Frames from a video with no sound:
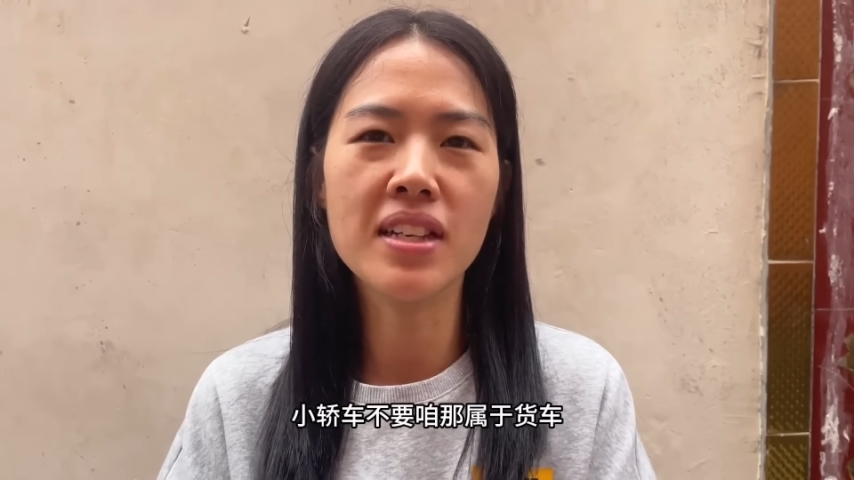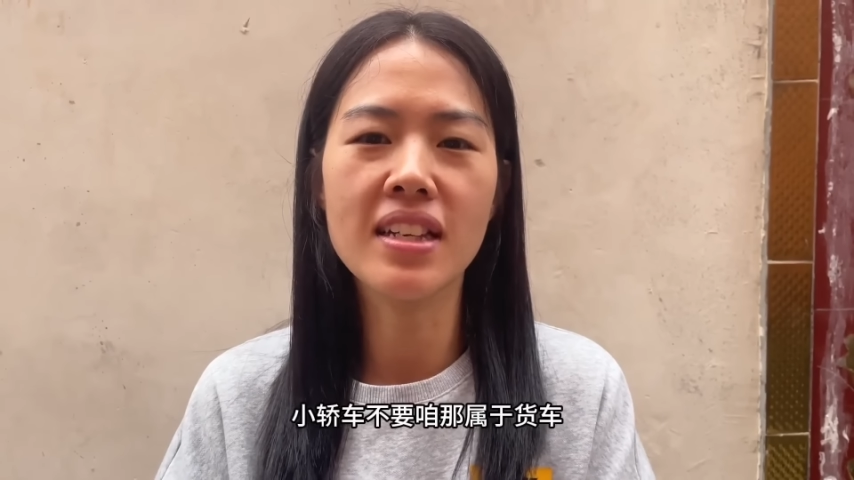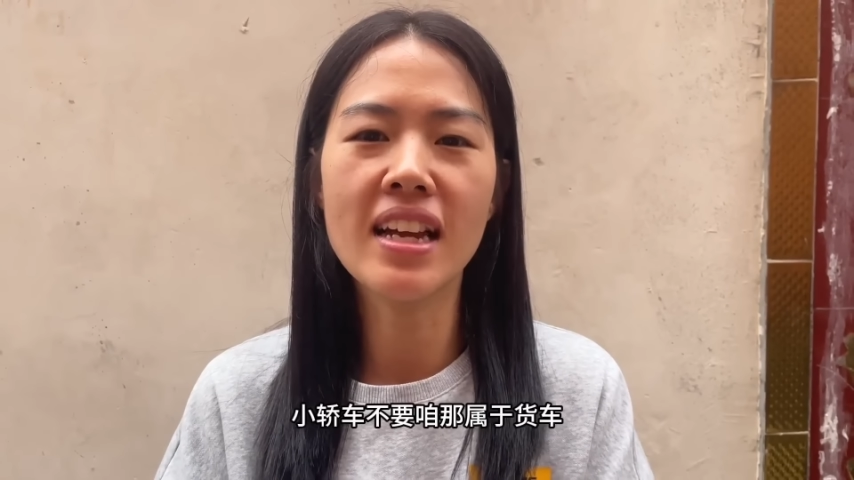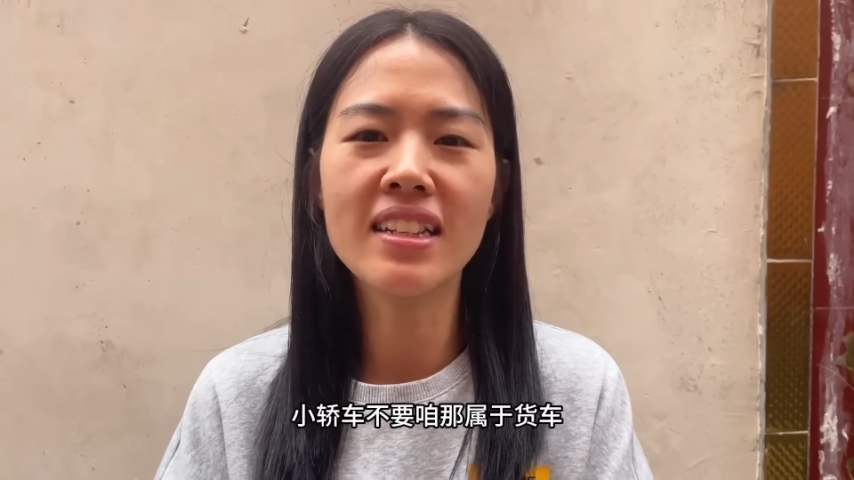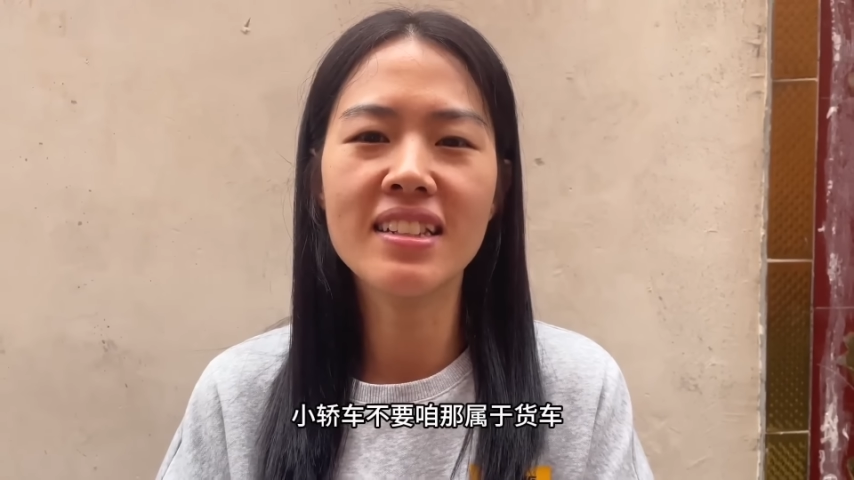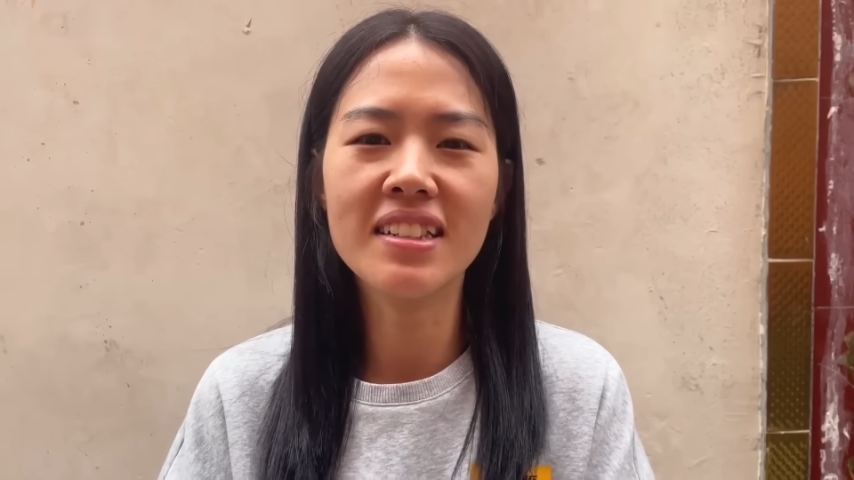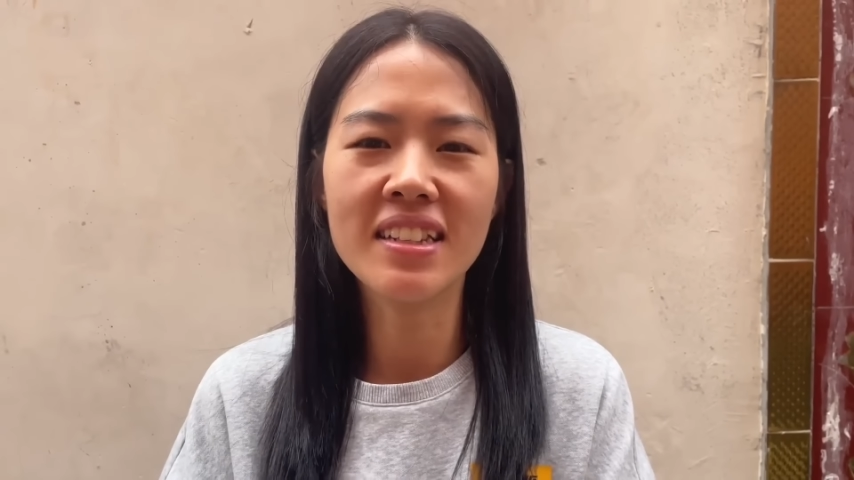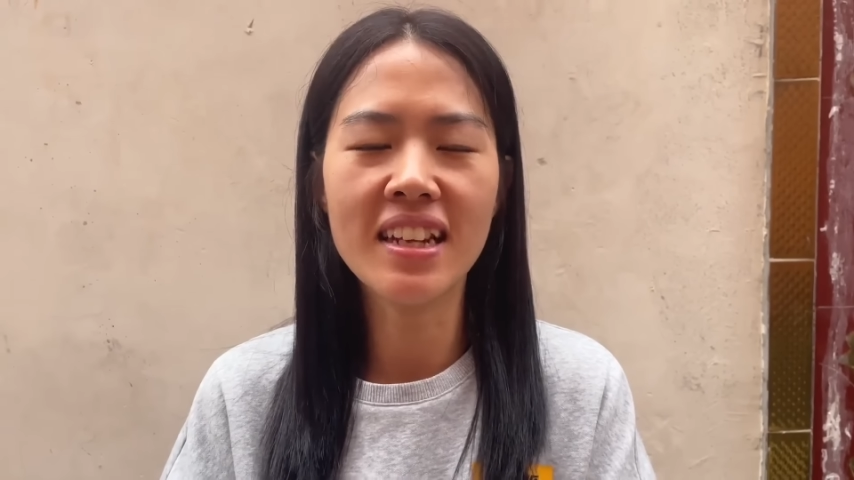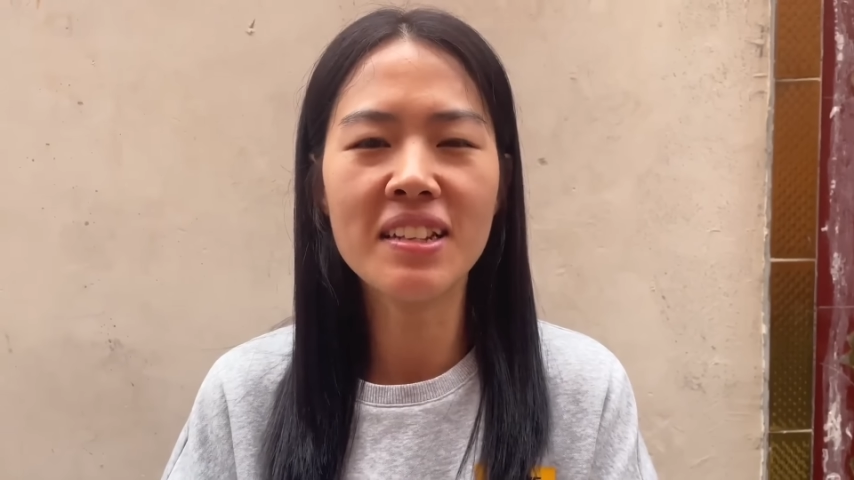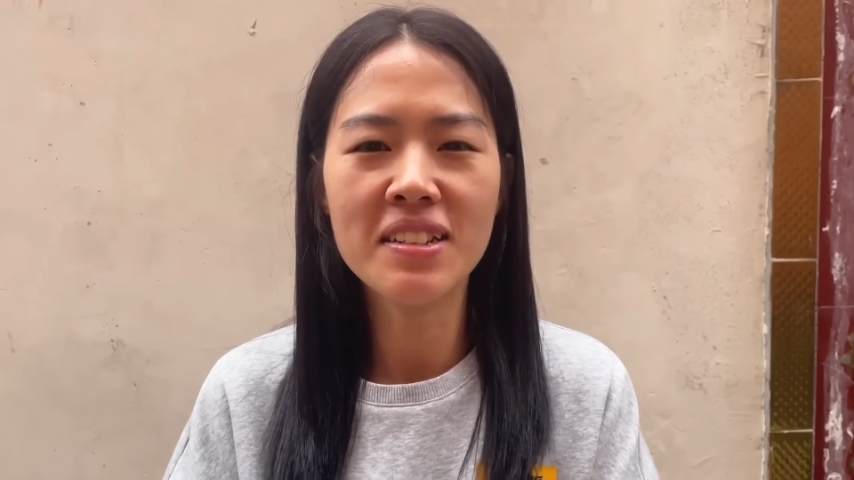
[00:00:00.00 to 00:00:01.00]
对，咱
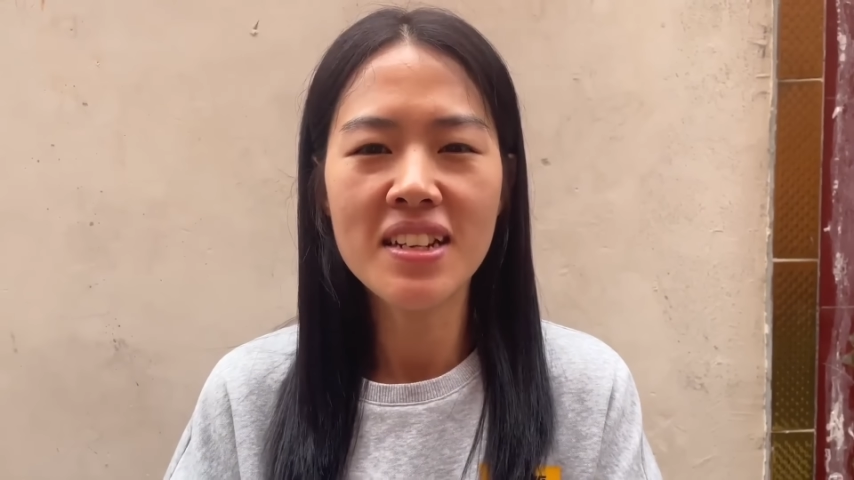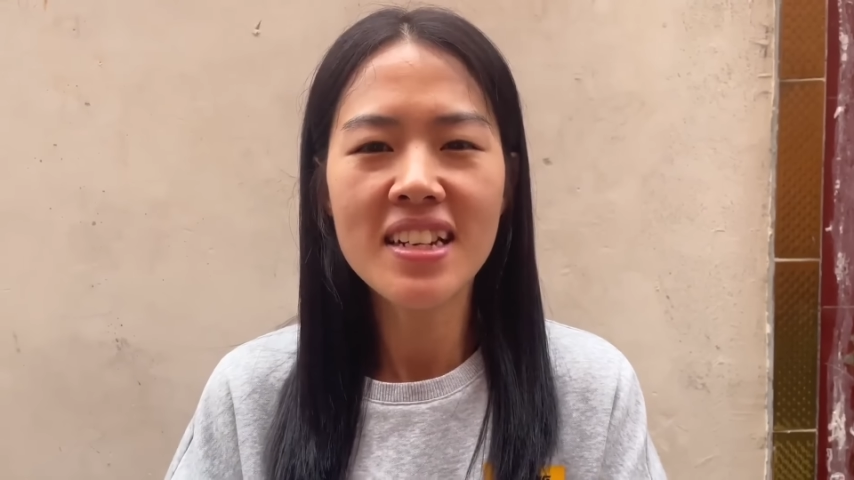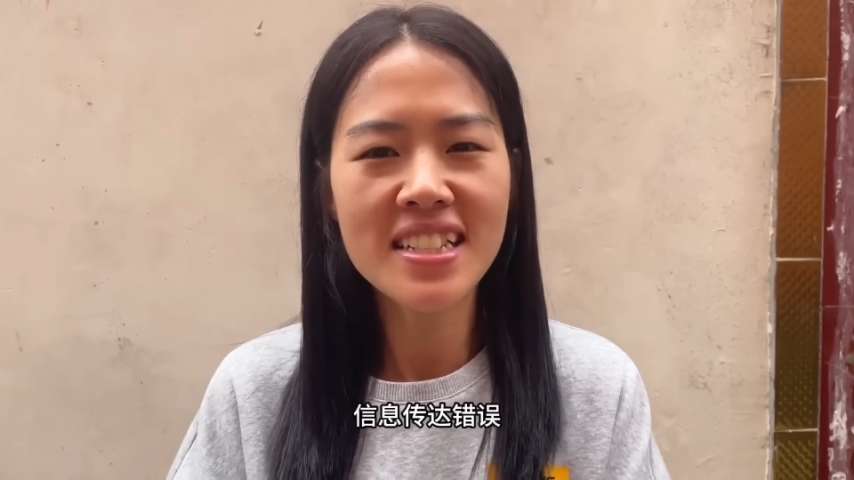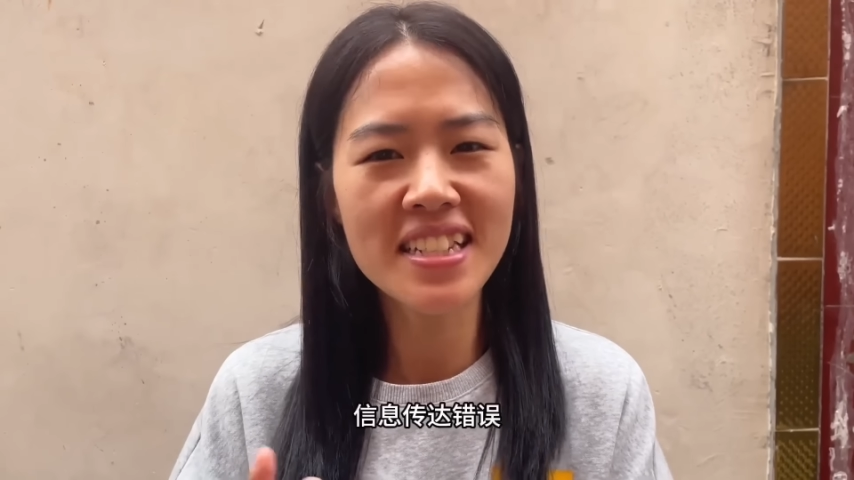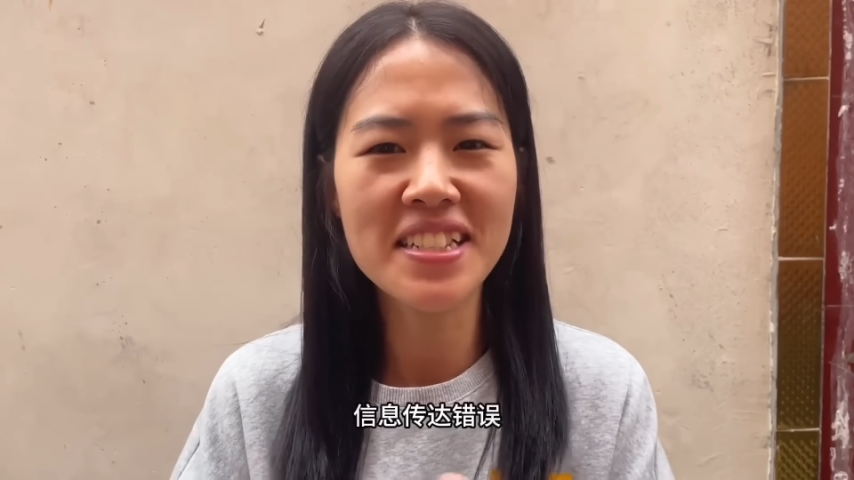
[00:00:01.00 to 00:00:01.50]
咱信